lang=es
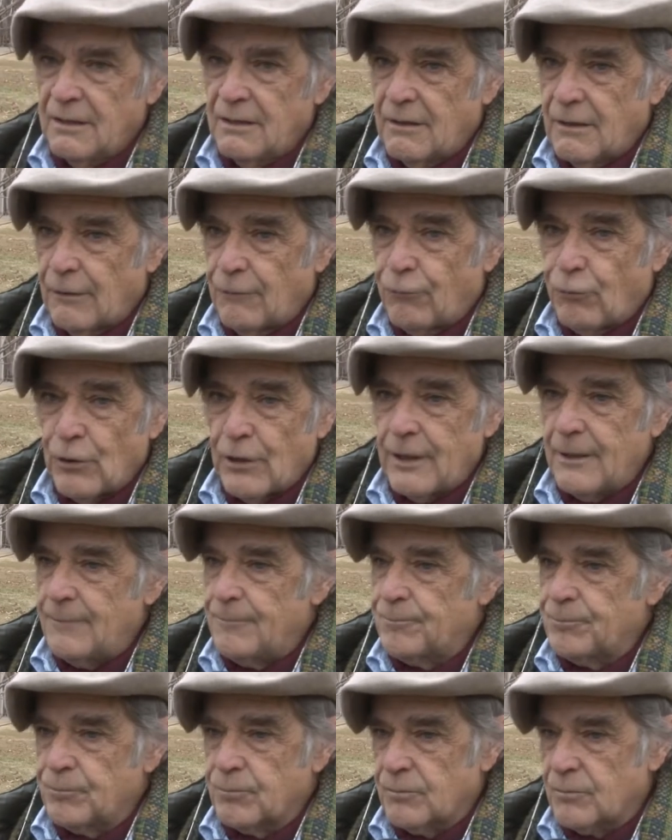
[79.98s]
que fue
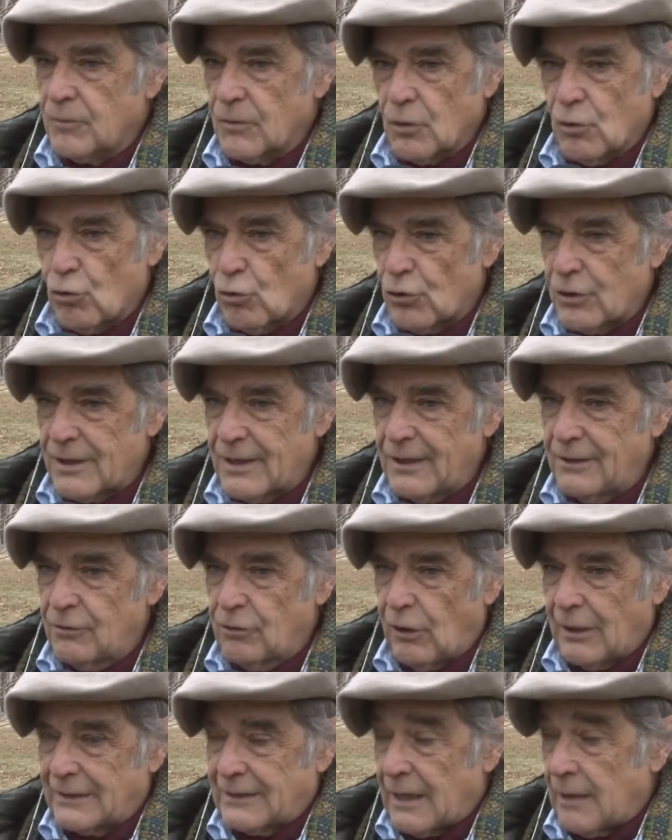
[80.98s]

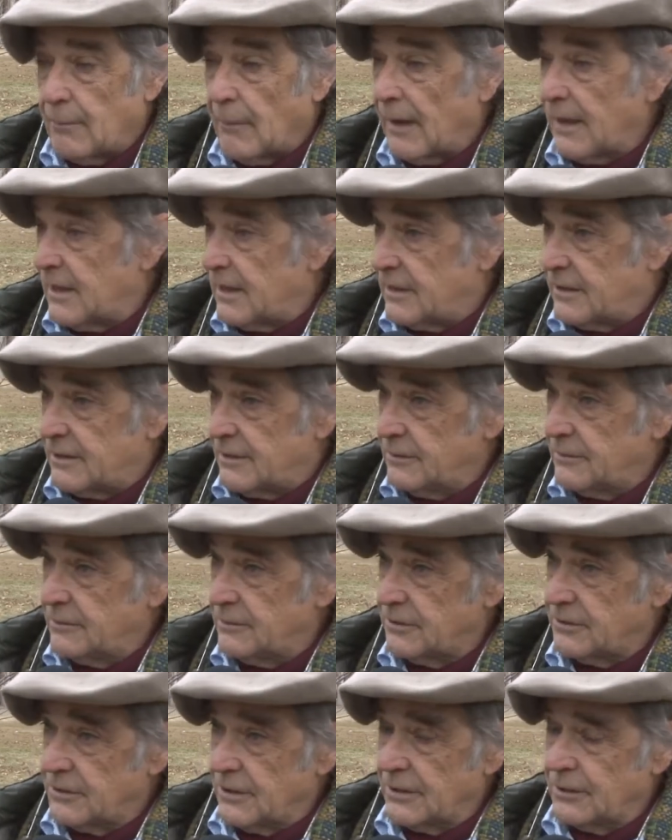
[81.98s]
corriendo hasta el maíz,
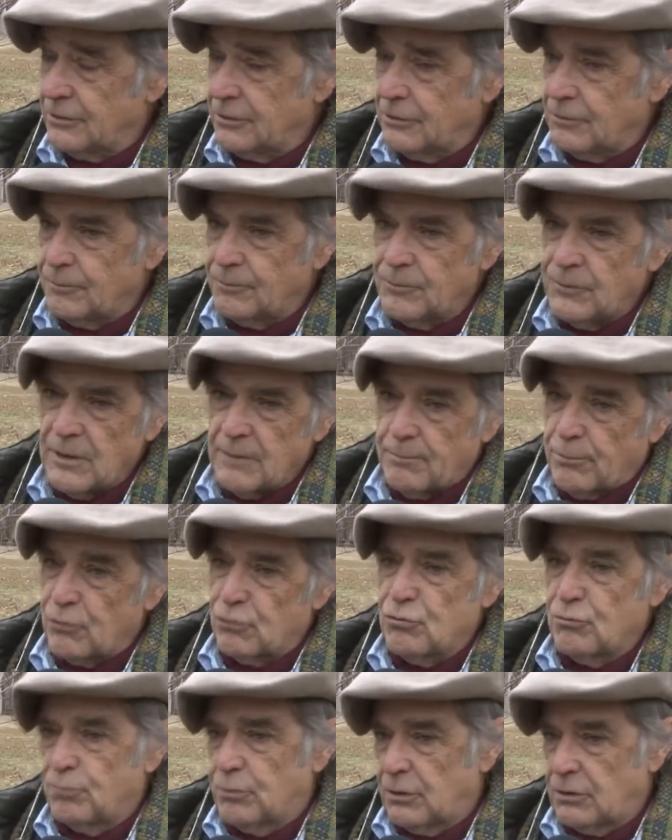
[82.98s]
¿no es cierto? Y por
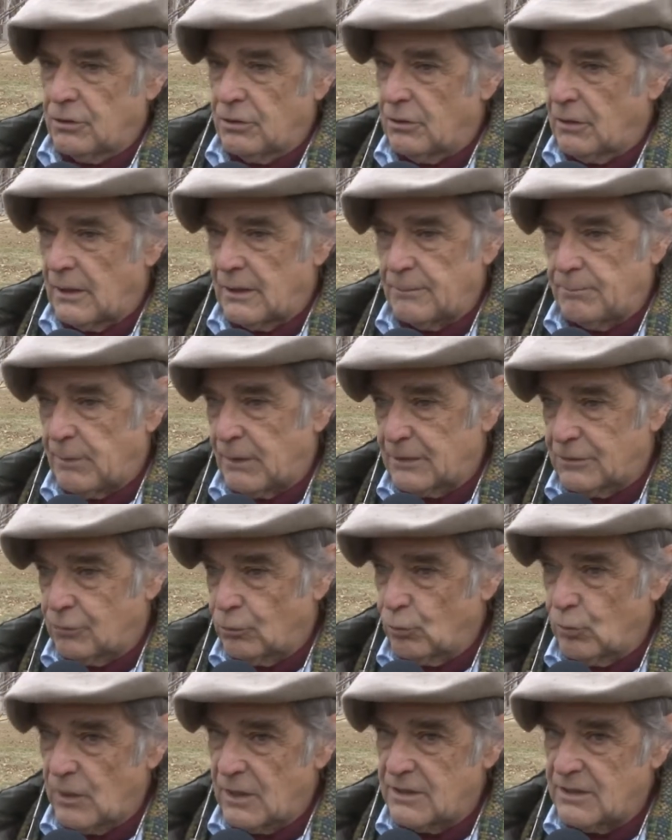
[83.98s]
supuesto las
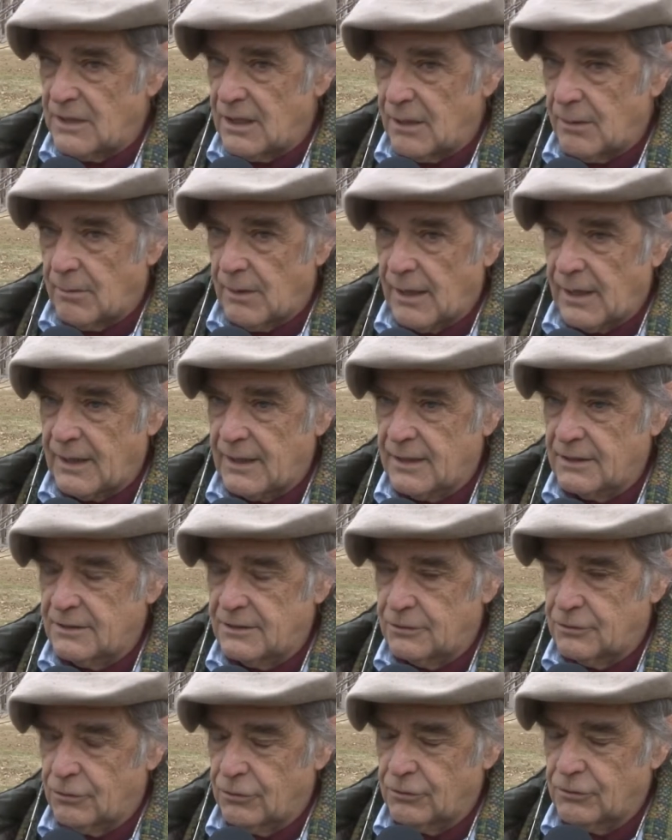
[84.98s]
pasturas y las vacas
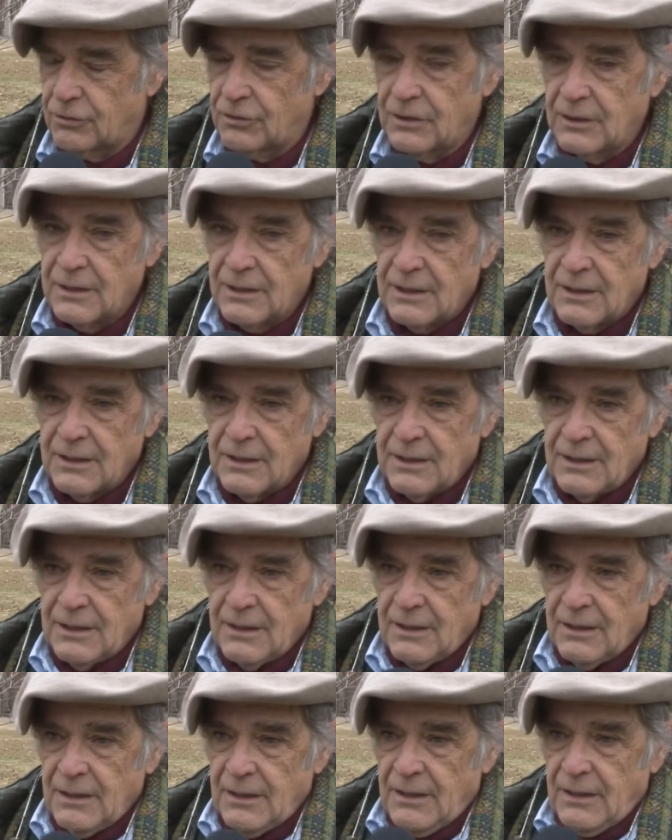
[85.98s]
y todo.
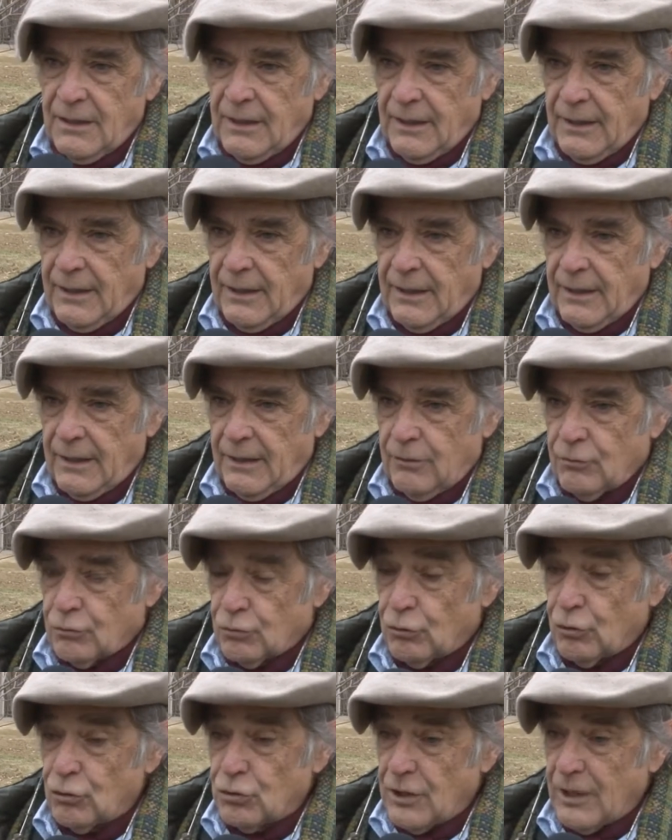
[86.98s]
Eh,
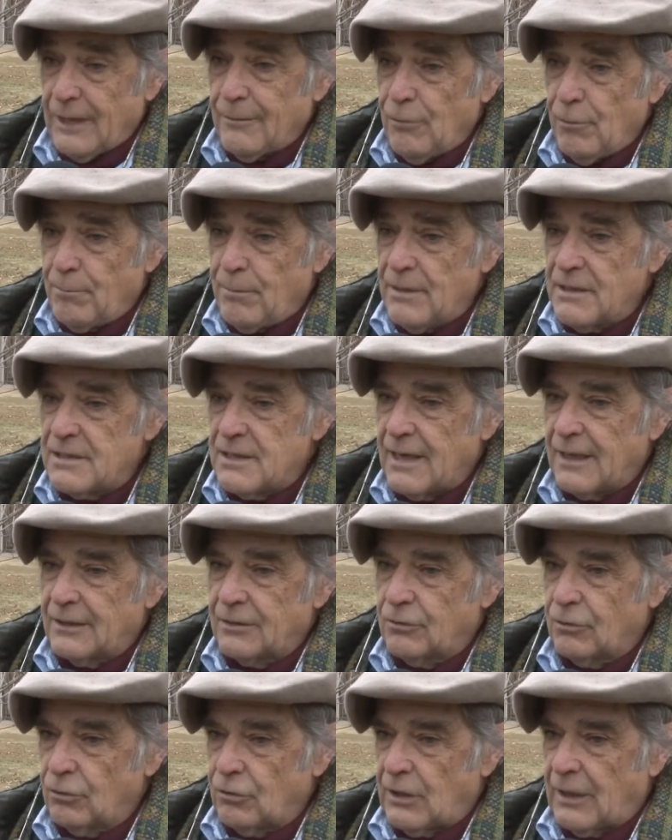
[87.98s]
nosotros seguimos
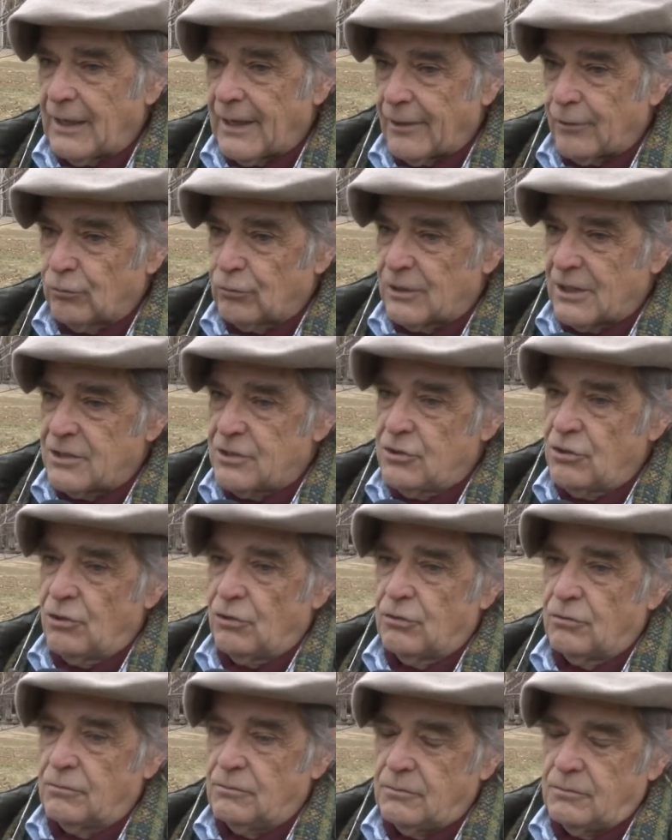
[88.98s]
pensando que la
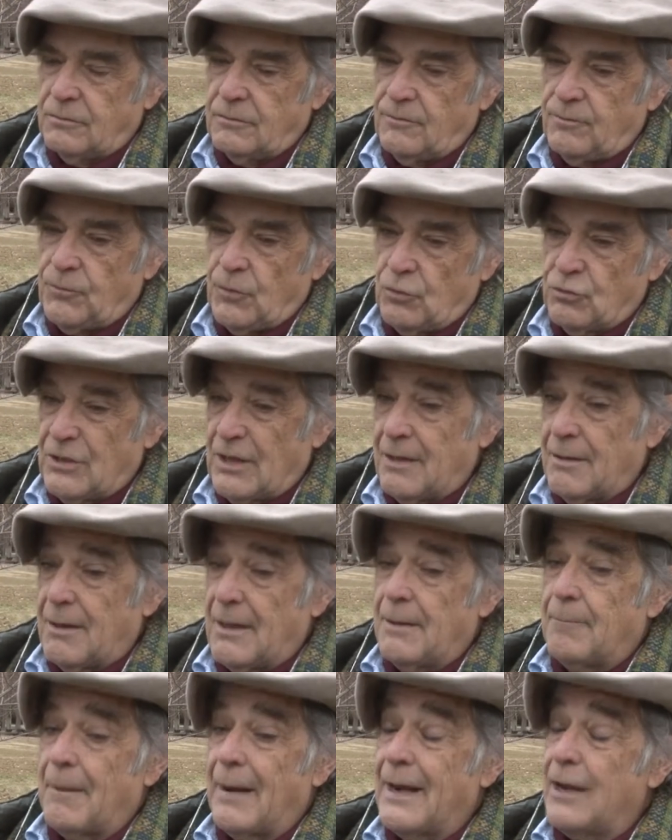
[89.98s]
rotación, o sea,
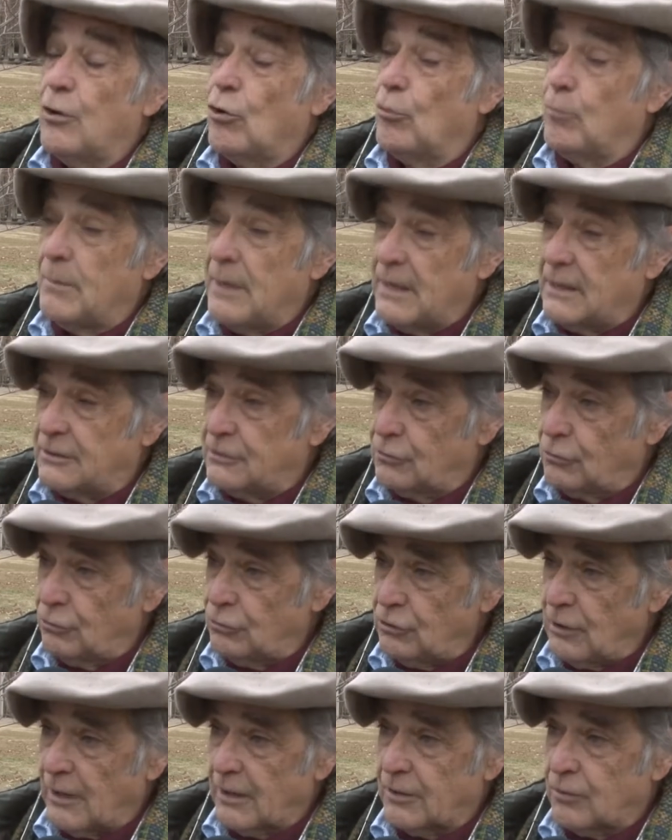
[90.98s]
en manejos
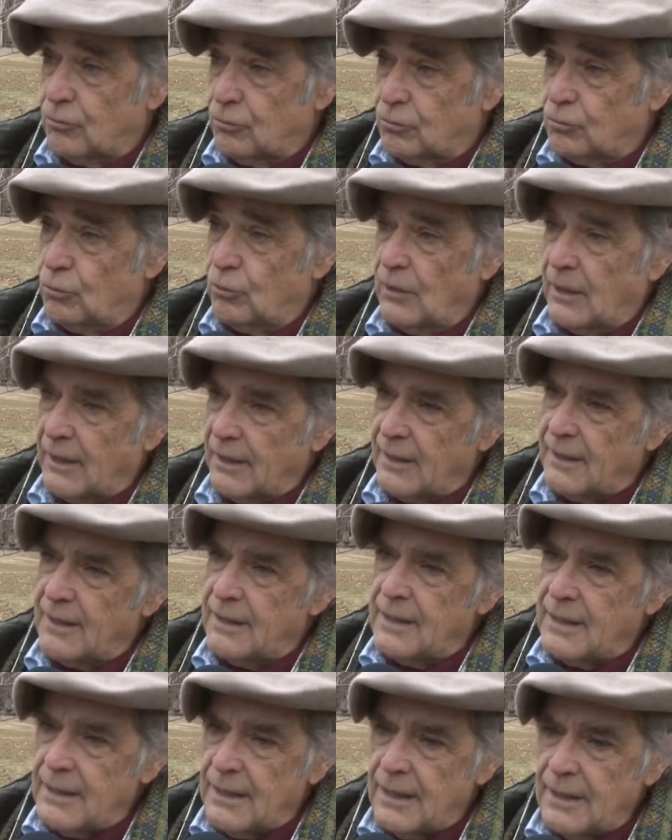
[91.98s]
mixtos, de agricultura y
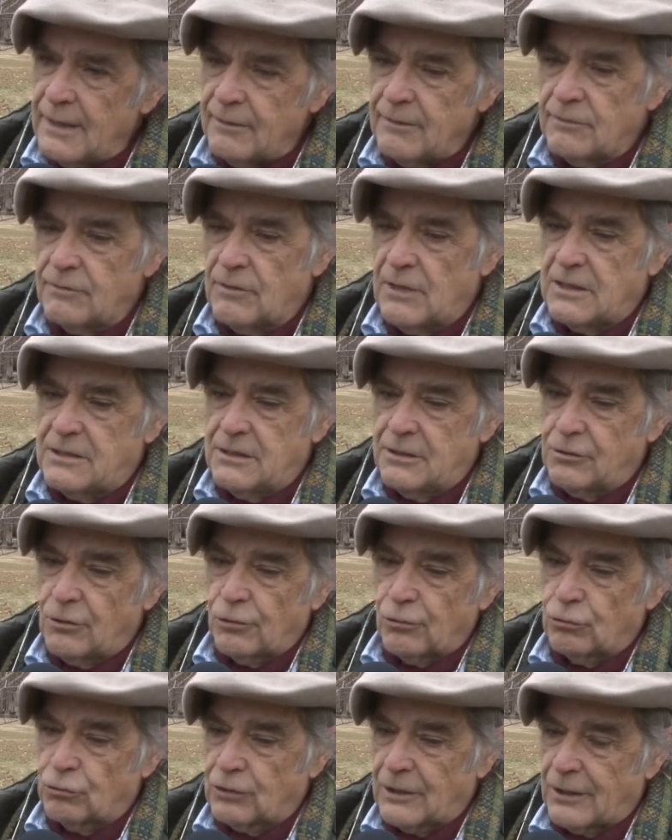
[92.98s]
ganadería, haciendo
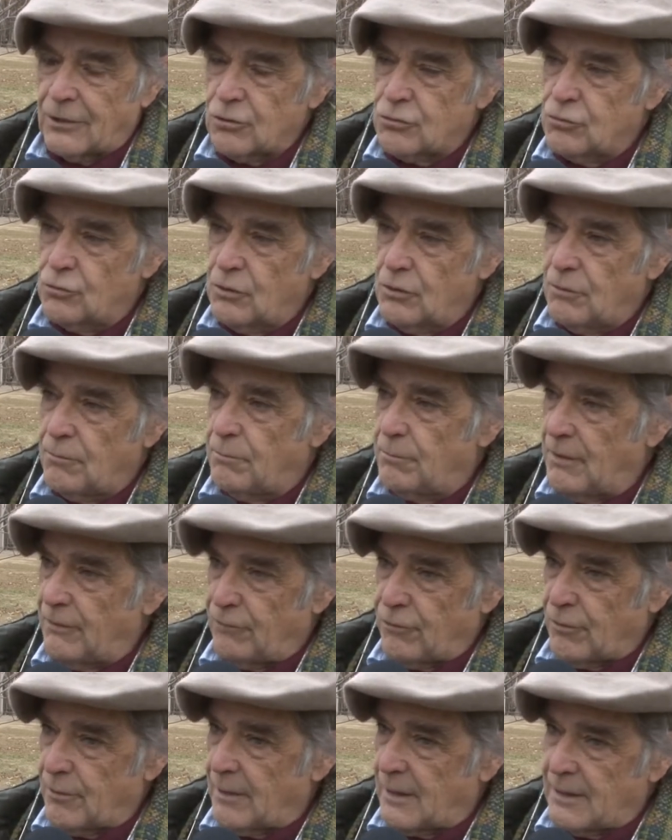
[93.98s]
rotar los suelos en
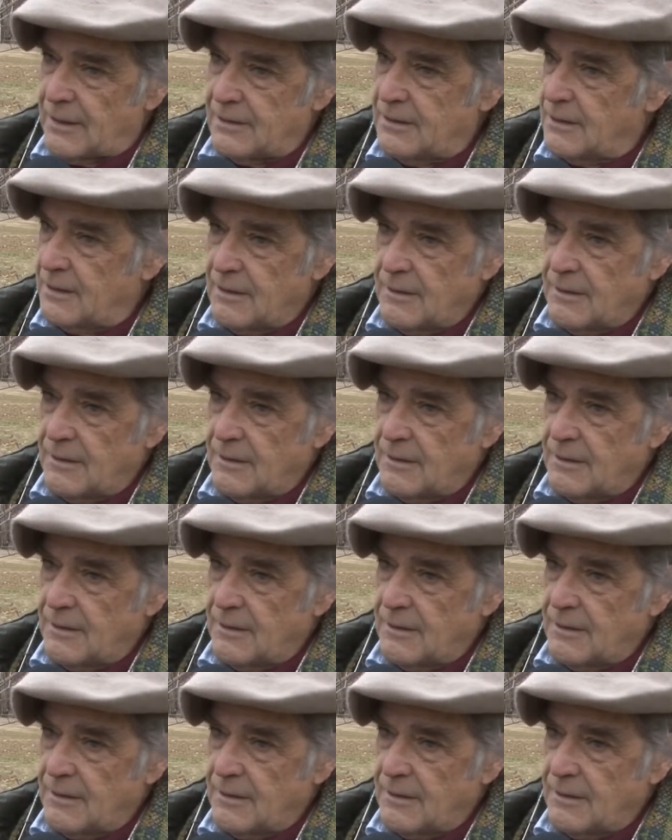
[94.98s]
forma